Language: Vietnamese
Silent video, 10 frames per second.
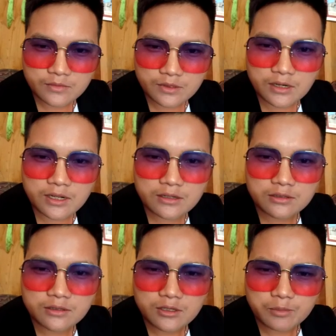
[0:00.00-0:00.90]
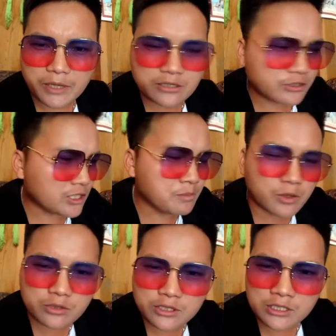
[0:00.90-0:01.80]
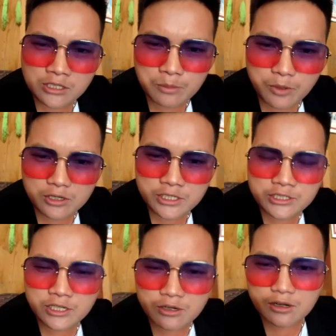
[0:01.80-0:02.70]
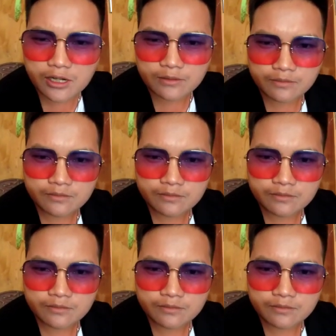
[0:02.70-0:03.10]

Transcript: nó nè bé cứ tìm mong nhau tại chầm lo ý gì nó nè